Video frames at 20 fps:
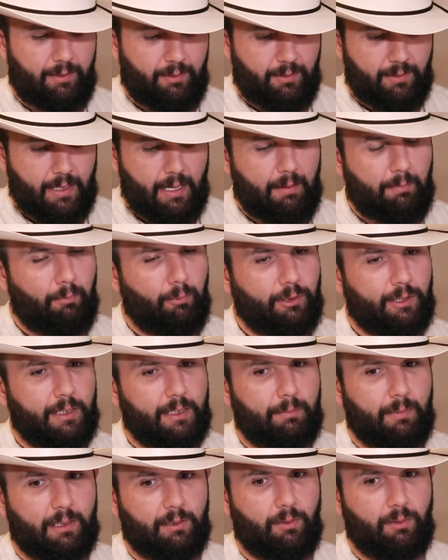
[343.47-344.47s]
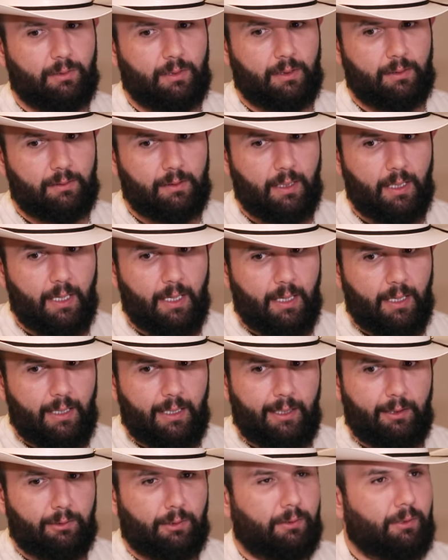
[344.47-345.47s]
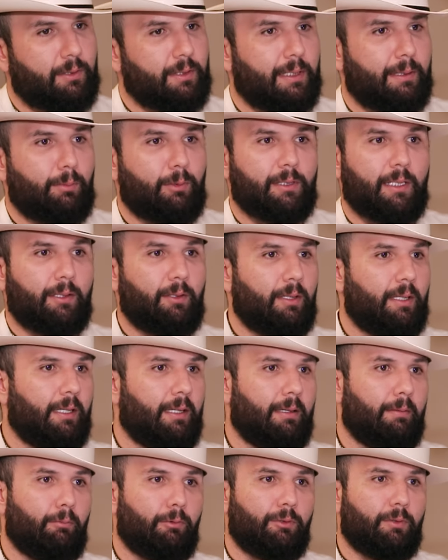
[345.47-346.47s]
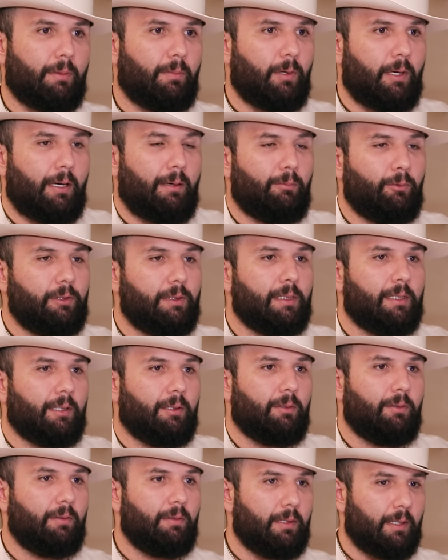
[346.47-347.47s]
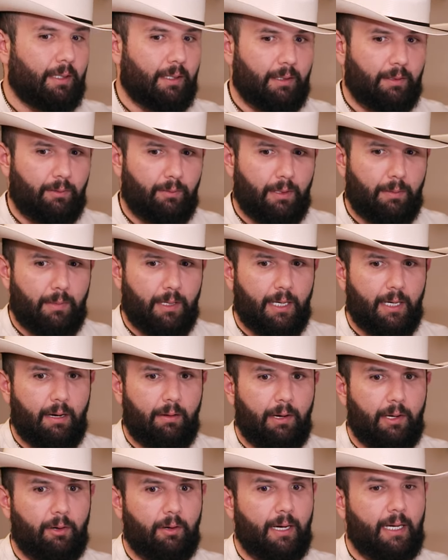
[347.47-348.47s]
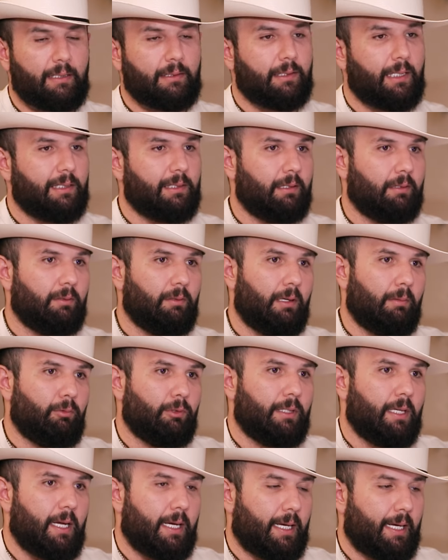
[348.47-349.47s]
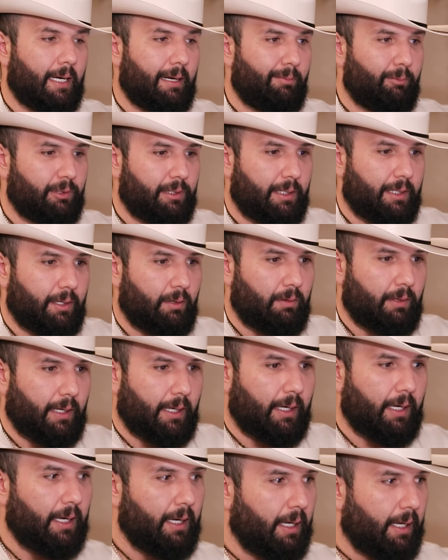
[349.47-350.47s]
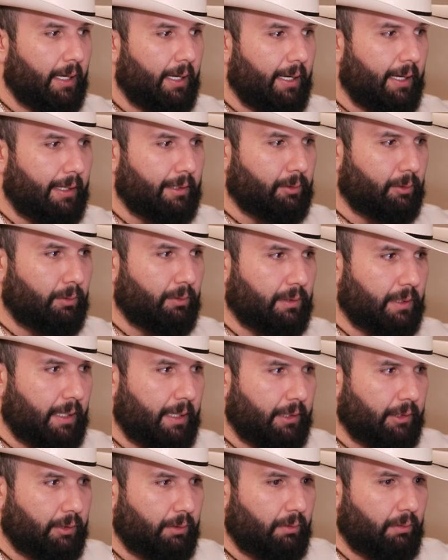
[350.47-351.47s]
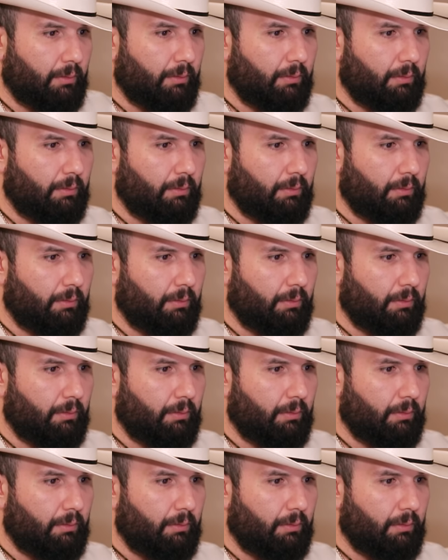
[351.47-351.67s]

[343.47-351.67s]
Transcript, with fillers: nos da muchísimas cosas y nosotros seguimos dándole mucho amor a la música, de, una manera bien honesta, haciendo la música que queremos y creo que eso nos ha hecho